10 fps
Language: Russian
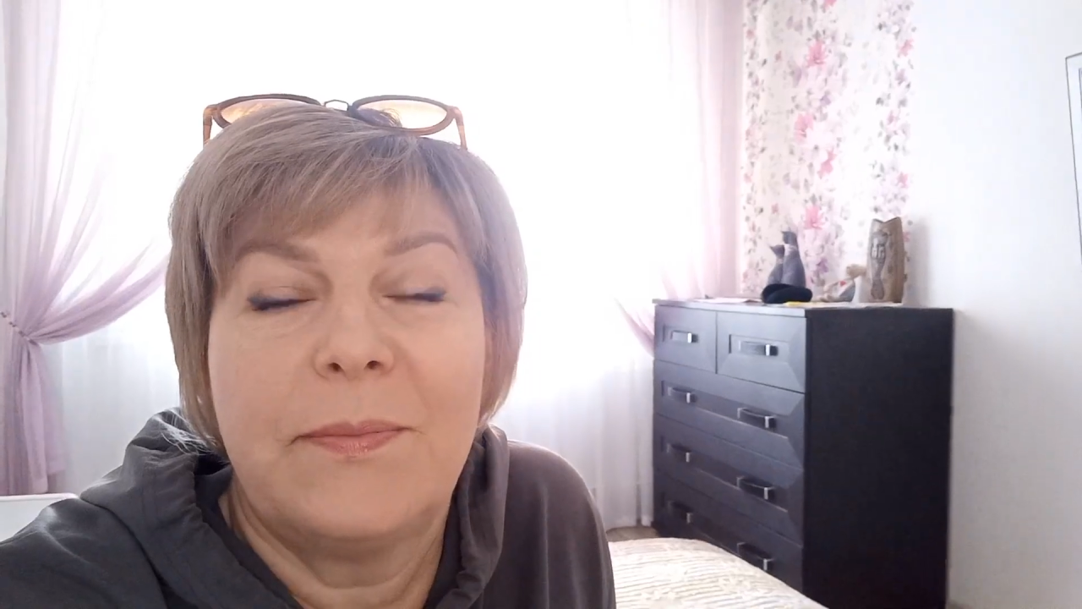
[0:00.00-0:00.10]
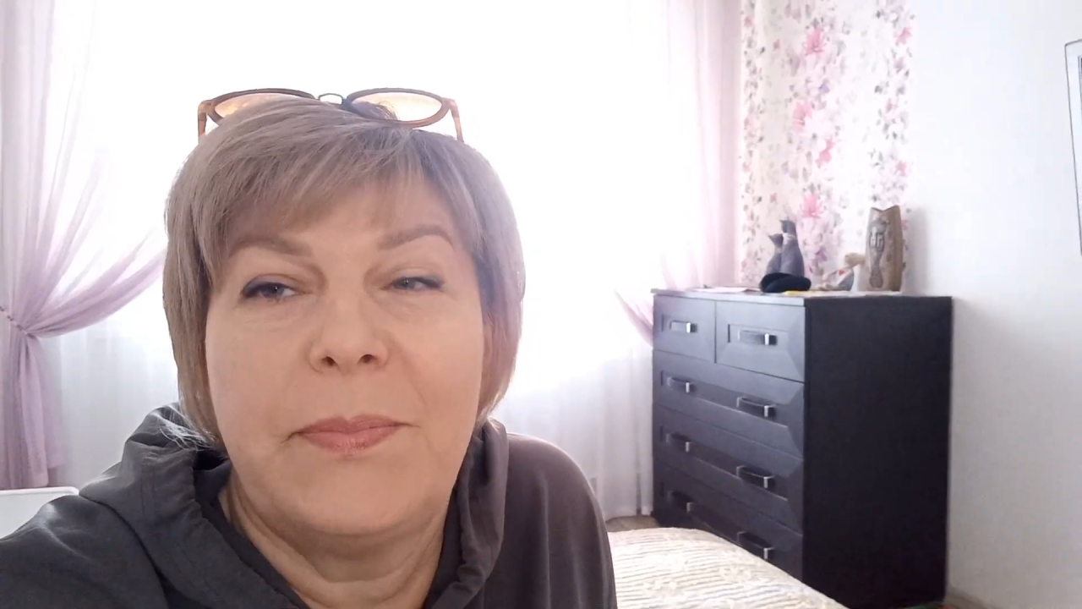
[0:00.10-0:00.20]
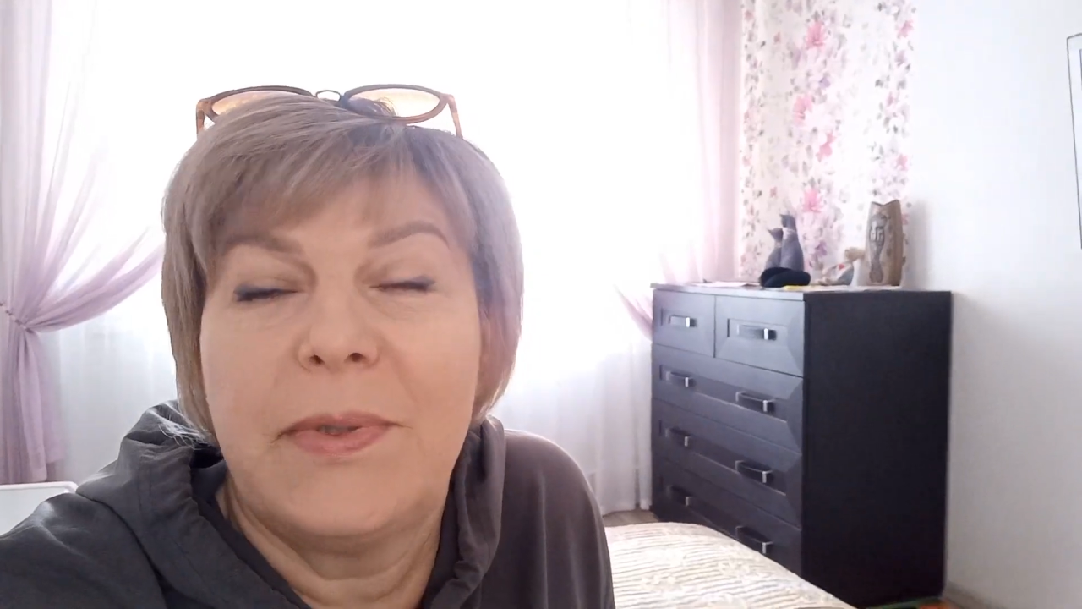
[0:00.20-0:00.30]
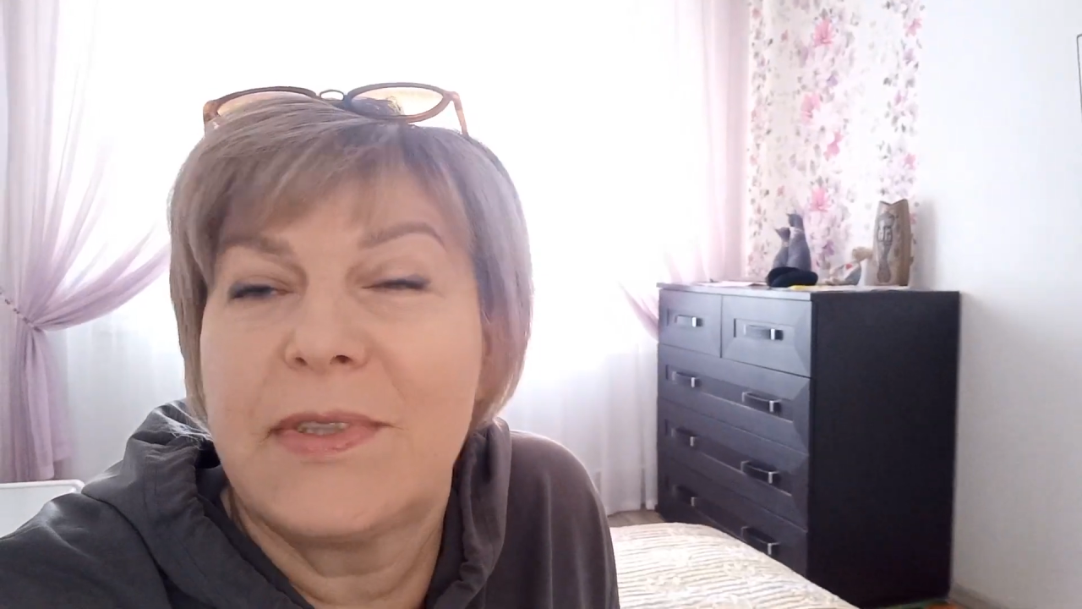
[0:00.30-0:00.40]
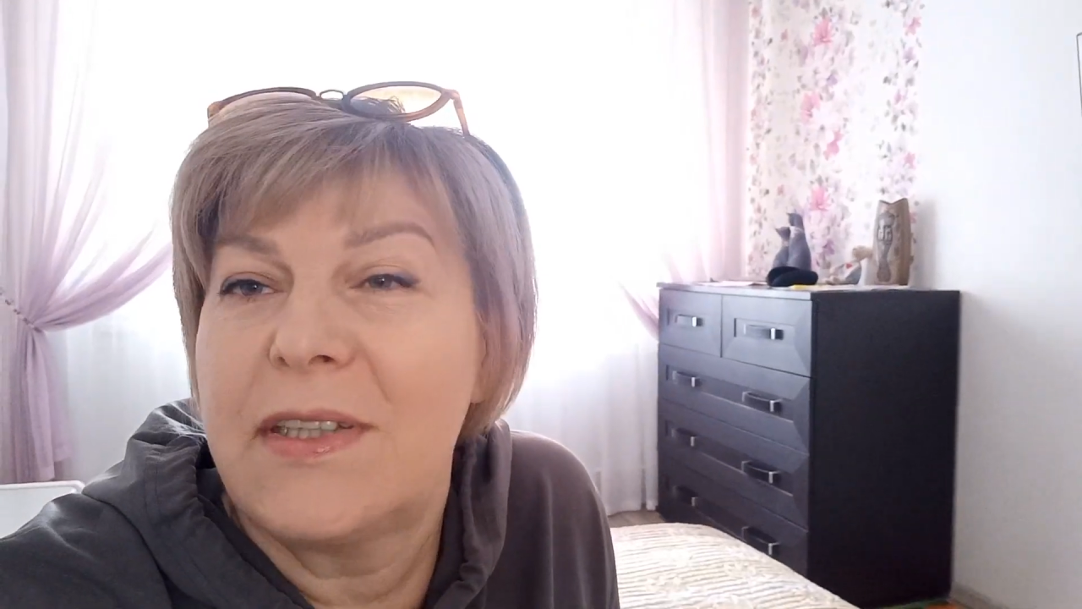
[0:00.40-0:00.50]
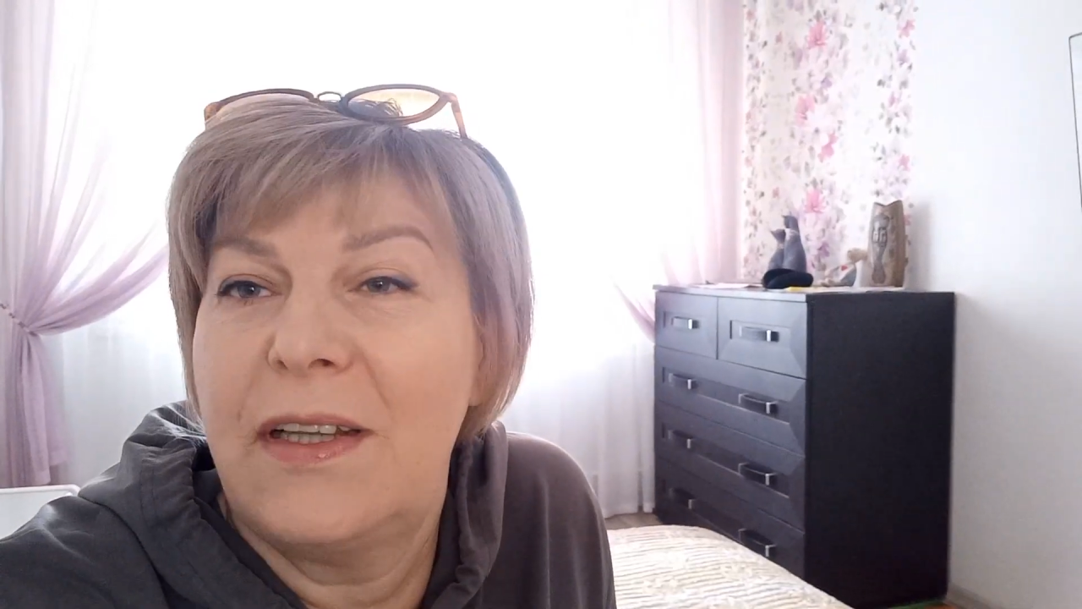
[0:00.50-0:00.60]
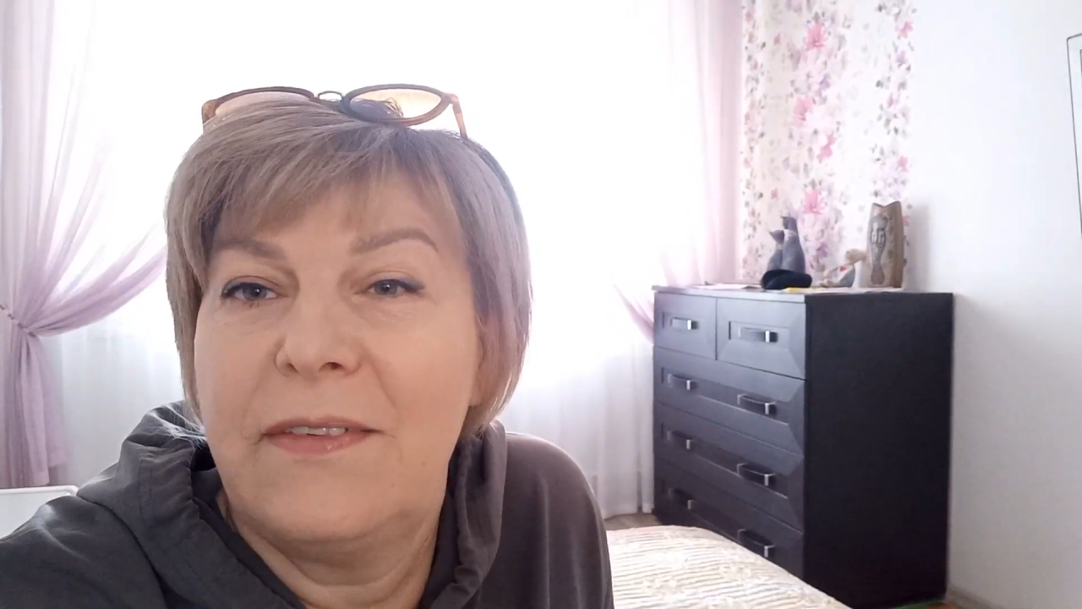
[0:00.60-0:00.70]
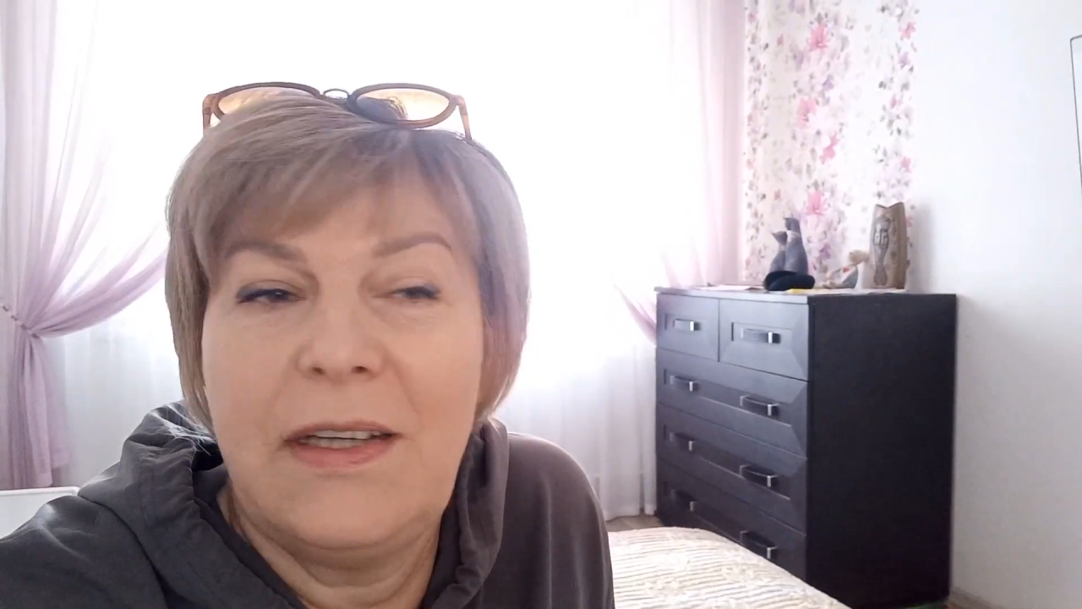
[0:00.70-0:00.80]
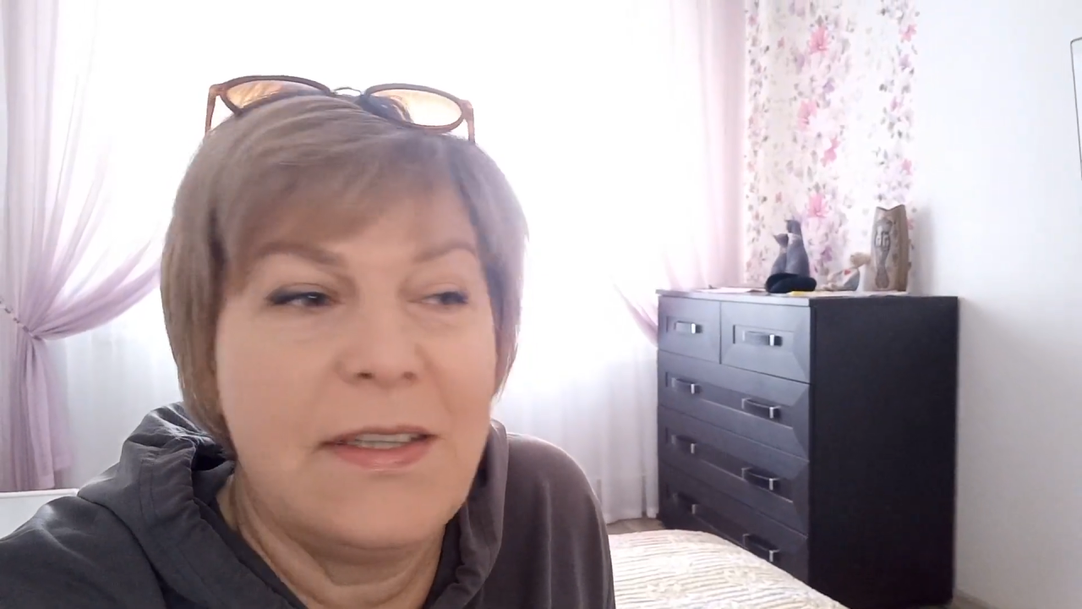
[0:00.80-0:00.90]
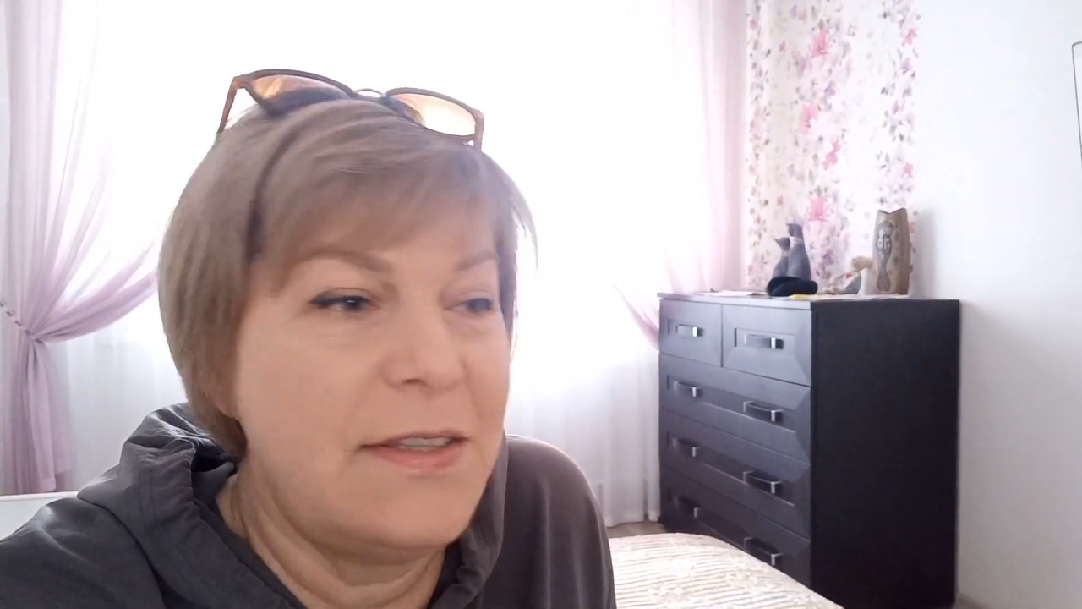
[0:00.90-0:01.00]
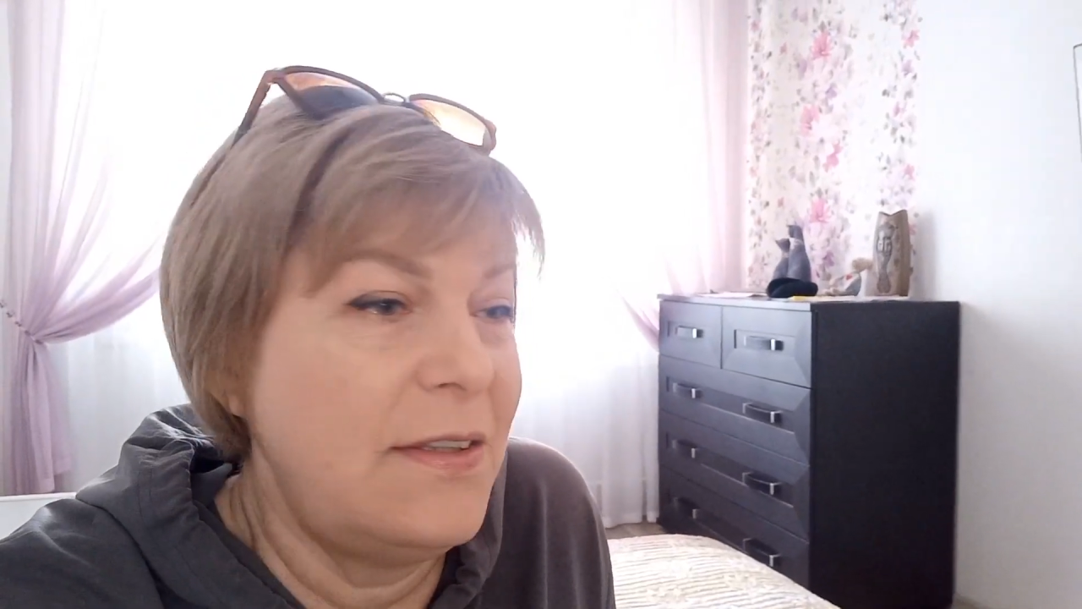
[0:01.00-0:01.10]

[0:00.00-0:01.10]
поцеловались